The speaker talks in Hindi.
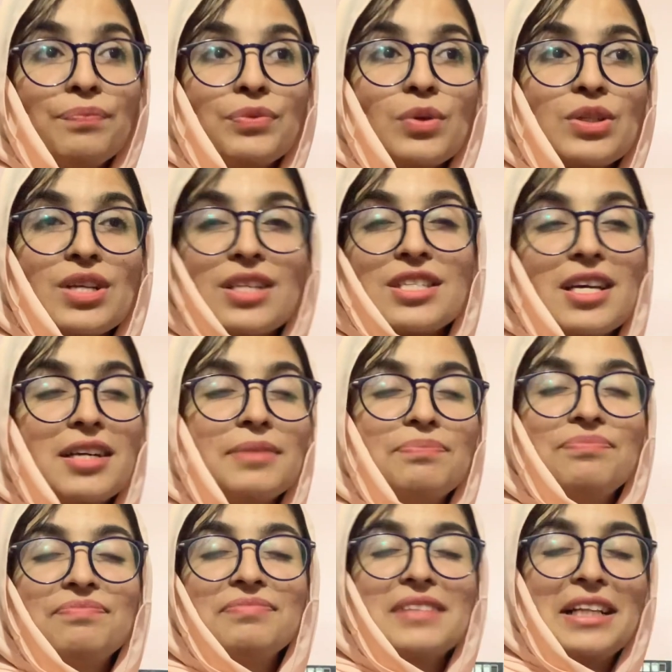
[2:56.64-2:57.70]
तो जस्ट अ
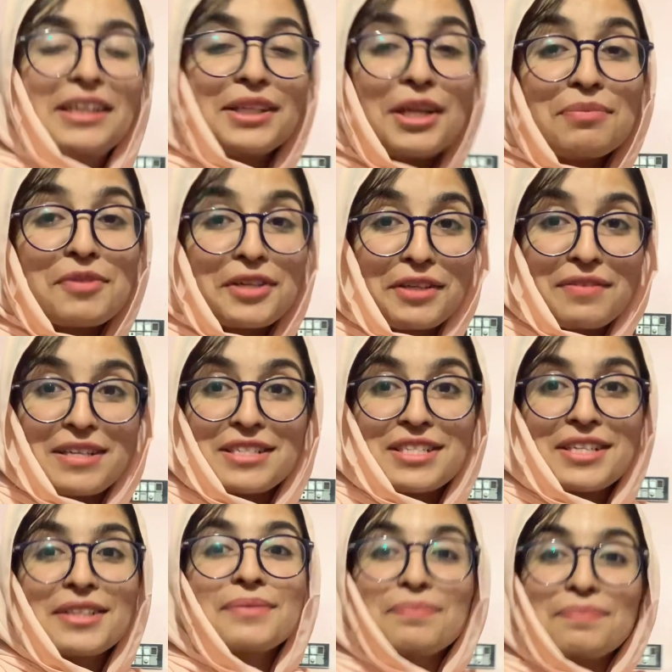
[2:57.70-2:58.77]
लिटिल
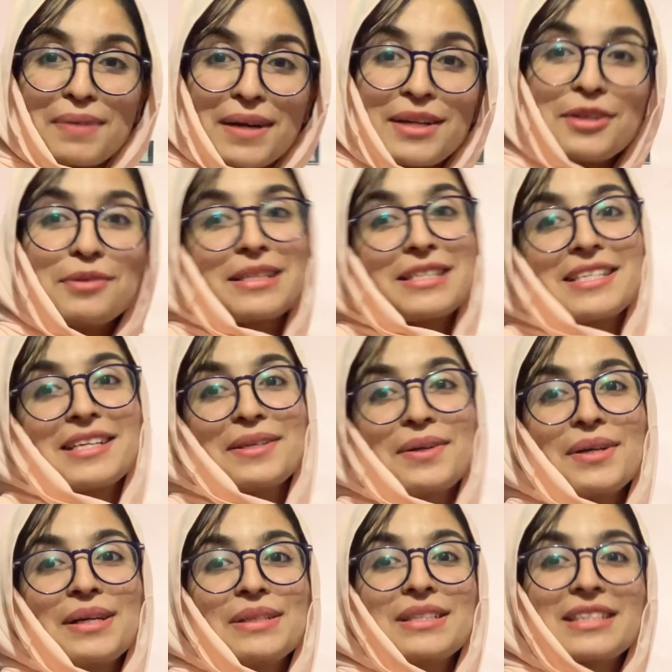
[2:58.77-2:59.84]
मोटिवेशन पढ़ लो बच्चे
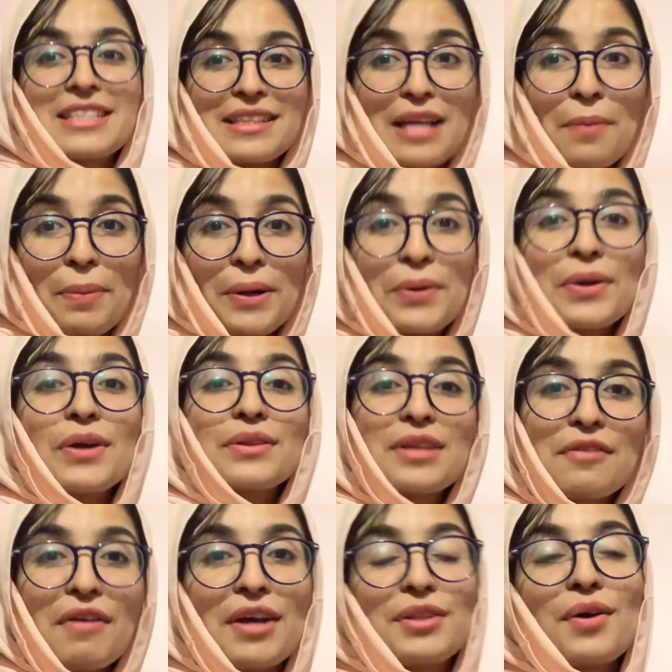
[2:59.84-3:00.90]
जितना पढ़ोगे
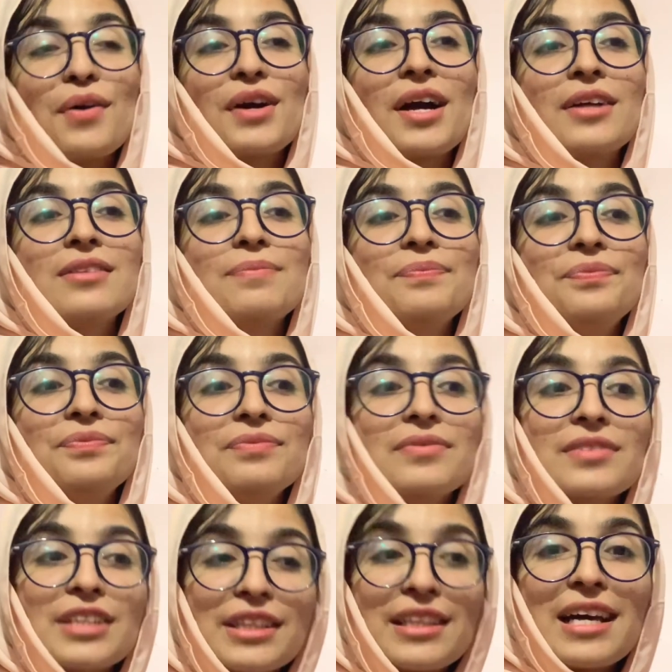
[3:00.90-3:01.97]
उतना फ़ायदा होगा
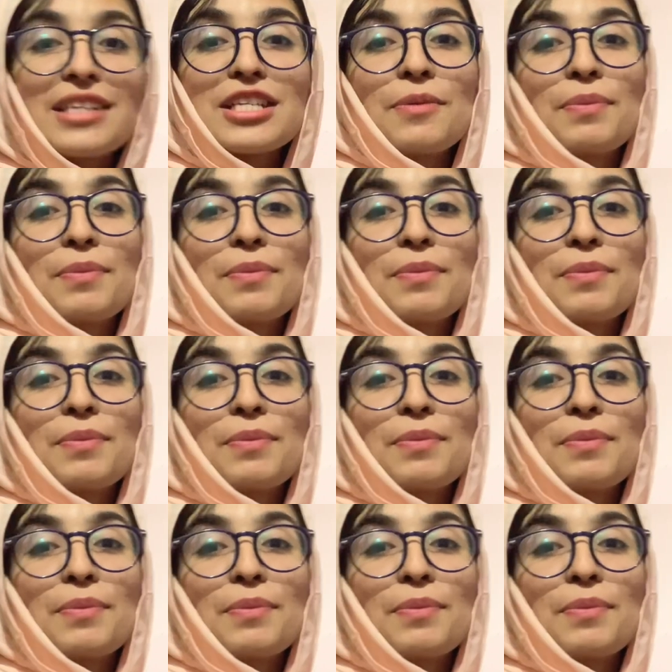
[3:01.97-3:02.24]
जितना अच्छा